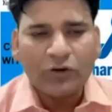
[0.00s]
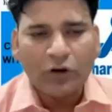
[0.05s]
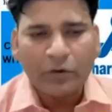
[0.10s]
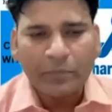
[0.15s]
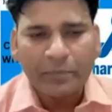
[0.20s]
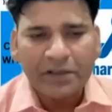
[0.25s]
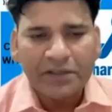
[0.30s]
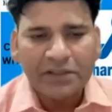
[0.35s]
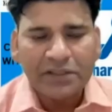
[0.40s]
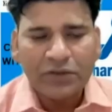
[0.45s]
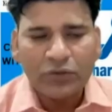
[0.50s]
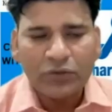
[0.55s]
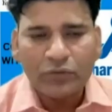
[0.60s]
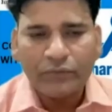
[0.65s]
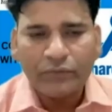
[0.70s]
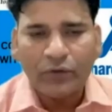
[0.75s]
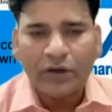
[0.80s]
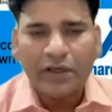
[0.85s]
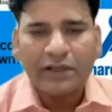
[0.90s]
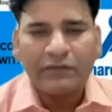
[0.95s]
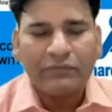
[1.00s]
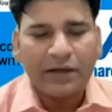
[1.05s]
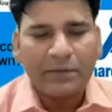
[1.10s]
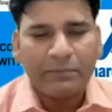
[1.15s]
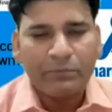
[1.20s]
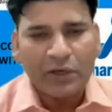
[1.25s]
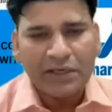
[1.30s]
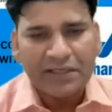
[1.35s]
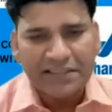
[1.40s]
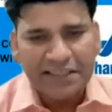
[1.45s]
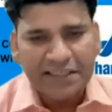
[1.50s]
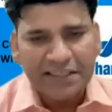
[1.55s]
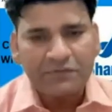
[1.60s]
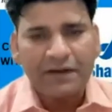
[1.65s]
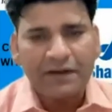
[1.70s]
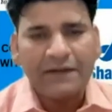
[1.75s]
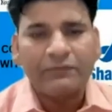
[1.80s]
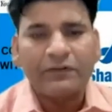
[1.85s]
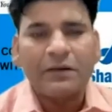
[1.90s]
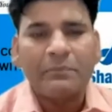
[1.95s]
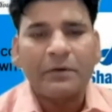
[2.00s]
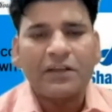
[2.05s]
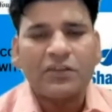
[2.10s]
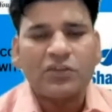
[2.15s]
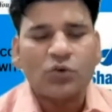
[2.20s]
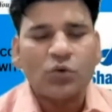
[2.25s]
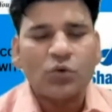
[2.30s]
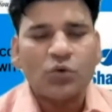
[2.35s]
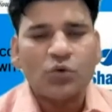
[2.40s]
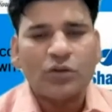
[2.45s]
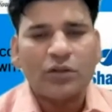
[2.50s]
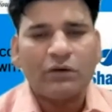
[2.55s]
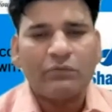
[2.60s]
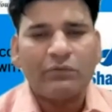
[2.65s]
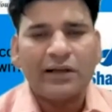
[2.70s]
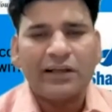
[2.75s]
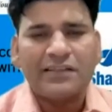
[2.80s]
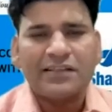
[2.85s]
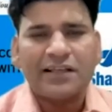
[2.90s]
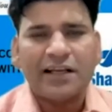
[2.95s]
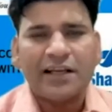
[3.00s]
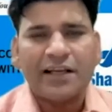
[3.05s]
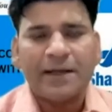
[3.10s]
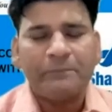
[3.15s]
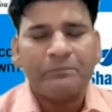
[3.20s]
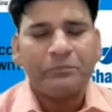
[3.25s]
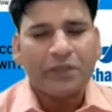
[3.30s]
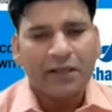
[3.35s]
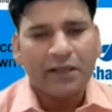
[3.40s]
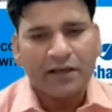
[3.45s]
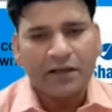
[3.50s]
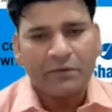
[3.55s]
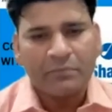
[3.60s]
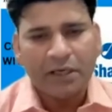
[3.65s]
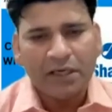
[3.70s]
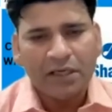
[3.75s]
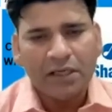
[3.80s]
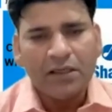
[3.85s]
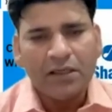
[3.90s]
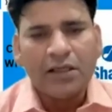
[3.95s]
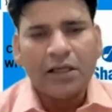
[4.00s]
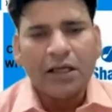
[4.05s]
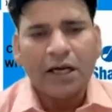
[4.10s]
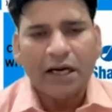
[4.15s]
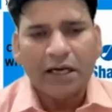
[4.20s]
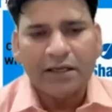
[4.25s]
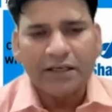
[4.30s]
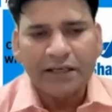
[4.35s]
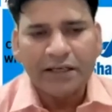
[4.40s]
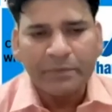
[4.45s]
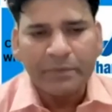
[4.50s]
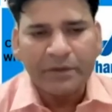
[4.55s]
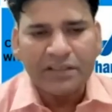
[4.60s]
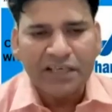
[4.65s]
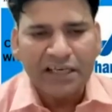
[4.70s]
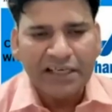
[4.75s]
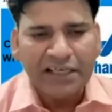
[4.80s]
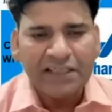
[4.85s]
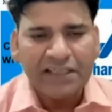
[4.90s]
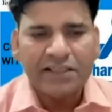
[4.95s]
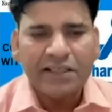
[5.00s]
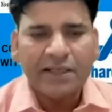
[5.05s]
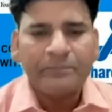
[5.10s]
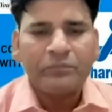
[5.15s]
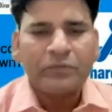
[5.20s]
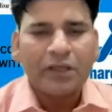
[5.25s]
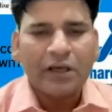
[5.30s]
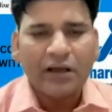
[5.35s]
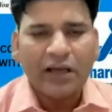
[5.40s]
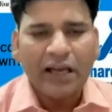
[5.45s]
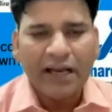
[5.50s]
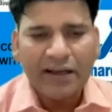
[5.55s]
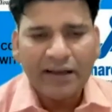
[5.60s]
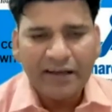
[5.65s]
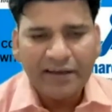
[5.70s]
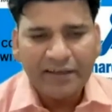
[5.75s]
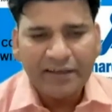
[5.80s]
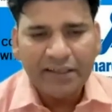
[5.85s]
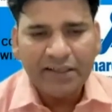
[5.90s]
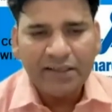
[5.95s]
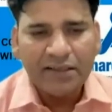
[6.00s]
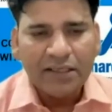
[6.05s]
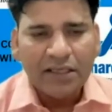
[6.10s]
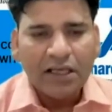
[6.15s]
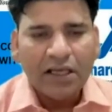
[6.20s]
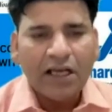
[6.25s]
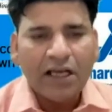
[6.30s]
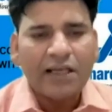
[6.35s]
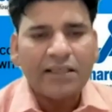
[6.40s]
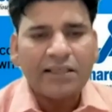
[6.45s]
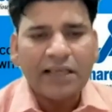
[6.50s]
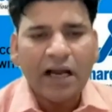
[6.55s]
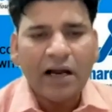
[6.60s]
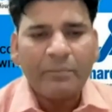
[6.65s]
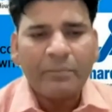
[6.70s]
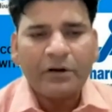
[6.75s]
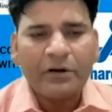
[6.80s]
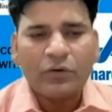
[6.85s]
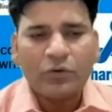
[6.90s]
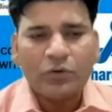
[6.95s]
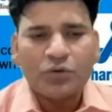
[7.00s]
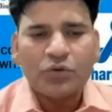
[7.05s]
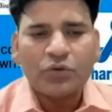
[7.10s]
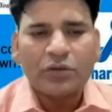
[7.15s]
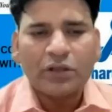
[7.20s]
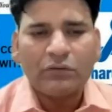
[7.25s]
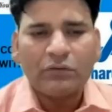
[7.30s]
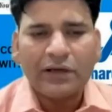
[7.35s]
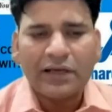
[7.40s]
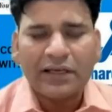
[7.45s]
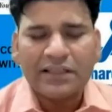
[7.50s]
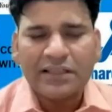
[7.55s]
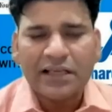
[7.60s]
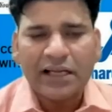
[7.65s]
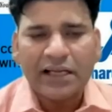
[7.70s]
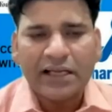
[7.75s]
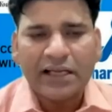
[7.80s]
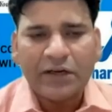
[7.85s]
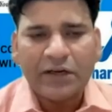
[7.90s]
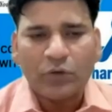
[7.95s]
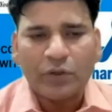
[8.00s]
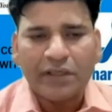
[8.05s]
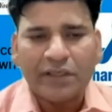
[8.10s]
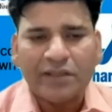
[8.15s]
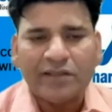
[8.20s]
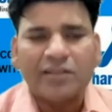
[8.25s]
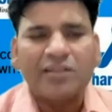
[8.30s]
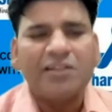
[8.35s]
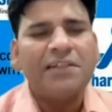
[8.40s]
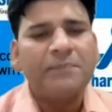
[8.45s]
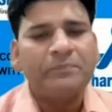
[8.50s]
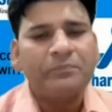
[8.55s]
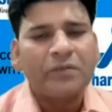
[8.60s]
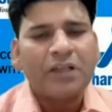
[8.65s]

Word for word: कॉर्पोरेशन 241.65 के पास क्लोज होता हुआ नजर आया लगभग डेढ़ परसेंट नीचे एल एन टी पर क्लोज होता हुआ नजर आया ट्वेंटी